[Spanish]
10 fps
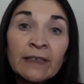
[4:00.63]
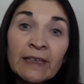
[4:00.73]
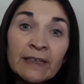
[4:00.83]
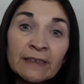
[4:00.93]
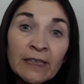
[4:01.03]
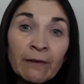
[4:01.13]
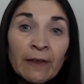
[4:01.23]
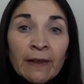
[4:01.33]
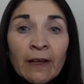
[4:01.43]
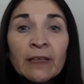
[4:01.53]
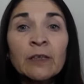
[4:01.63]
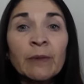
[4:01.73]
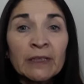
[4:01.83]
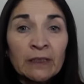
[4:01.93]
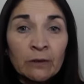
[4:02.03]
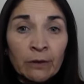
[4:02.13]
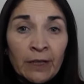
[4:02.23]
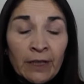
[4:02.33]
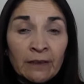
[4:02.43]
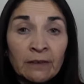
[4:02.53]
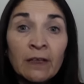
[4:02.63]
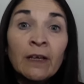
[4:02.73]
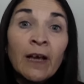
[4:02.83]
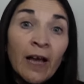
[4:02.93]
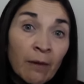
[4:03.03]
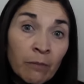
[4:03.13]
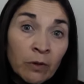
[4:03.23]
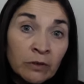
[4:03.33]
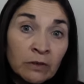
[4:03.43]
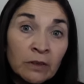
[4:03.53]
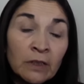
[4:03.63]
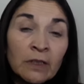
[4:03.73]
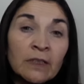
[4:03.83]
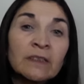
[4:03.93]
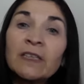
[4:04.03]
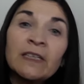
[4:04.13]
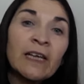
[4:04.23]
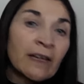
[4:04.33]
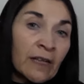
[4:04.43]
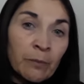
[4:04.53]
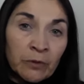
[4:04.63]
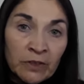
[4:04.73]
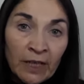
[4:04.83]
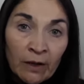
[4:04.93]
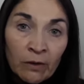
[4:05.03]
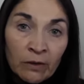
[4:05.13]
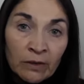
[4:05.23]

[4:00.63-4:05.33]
que eran Saavedra y Martín Rodríguez. Ambos se niegan a apoyarlo.